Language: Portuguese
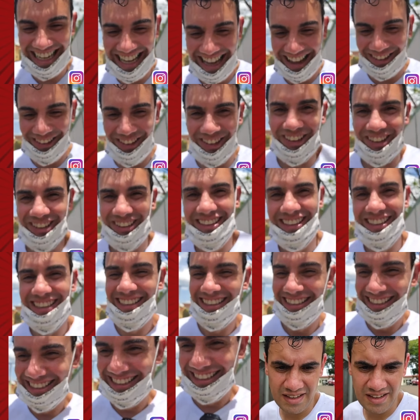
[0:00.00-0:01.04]
Credo.
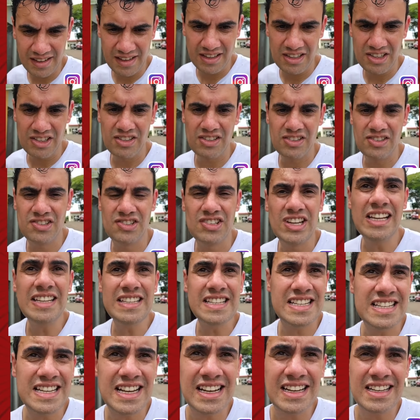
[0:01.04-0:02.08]

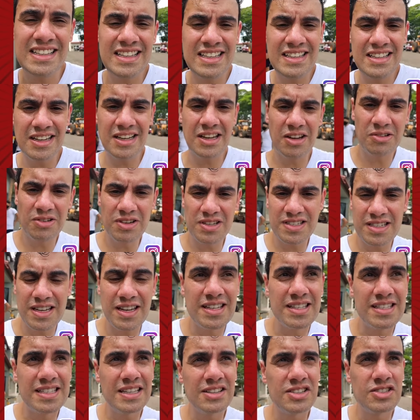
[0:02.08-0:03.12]
Gente, vocês acreditam que eu
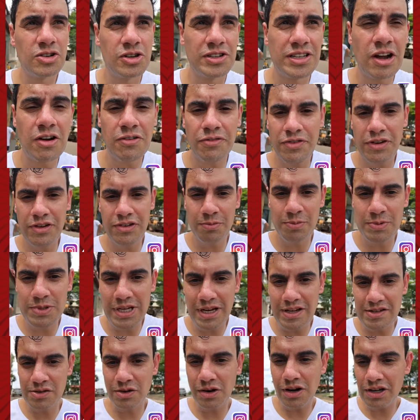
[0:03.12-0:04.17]
esqueci de sortar o vídeo pra
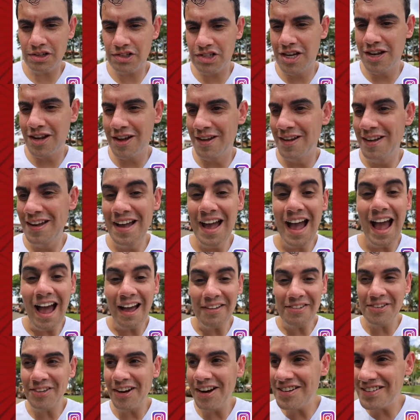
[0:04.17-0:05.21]
vocês hoje?
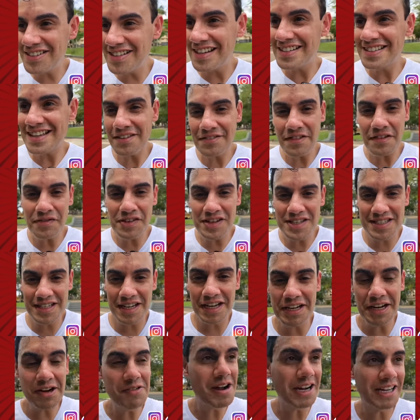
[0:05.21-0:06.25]
A sorte que vocês estavam
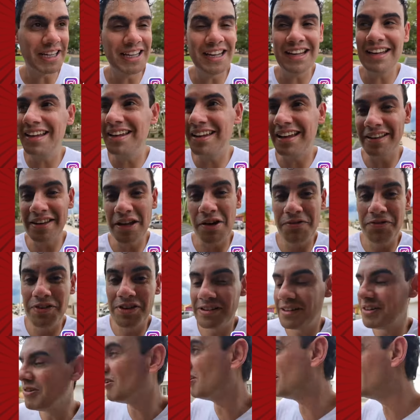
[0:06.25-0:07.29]
avisando eu aqui que cadê o
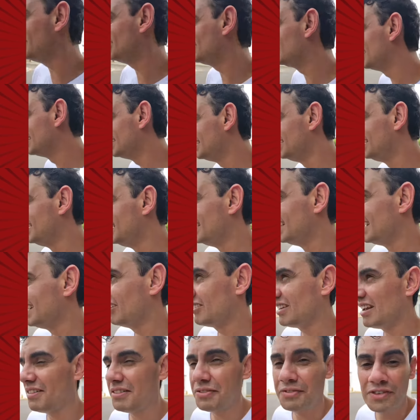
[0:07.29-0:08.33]
vídeo de hoje? Que eu
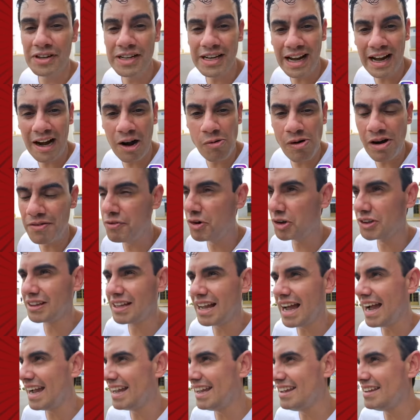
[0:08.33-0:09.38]
tá tava vindo na rua
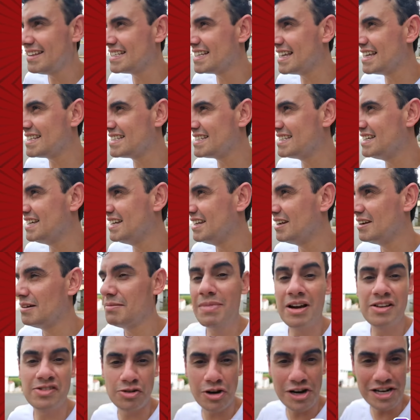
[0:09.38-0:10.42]
votar e esqueci.
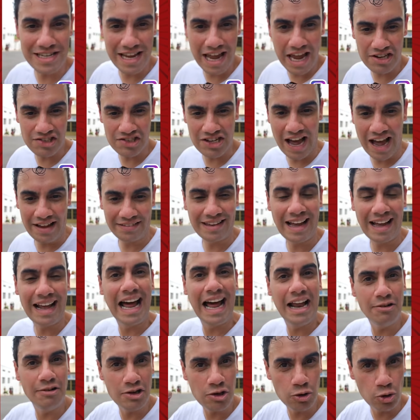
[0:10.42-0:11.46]
Mas sorteio já, tá
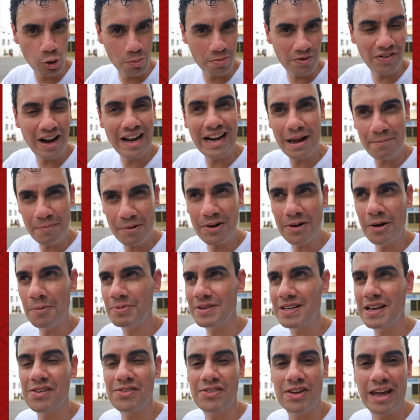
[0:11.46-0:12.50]
lá no YouTube, vai lá pra, pra
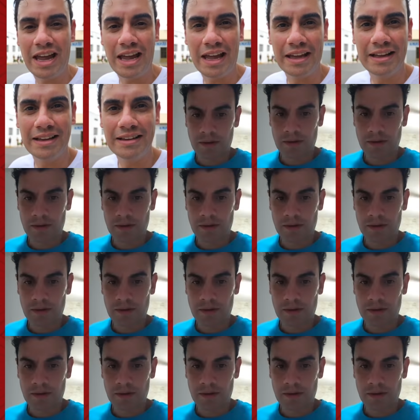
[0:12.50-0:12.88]
vocês verem.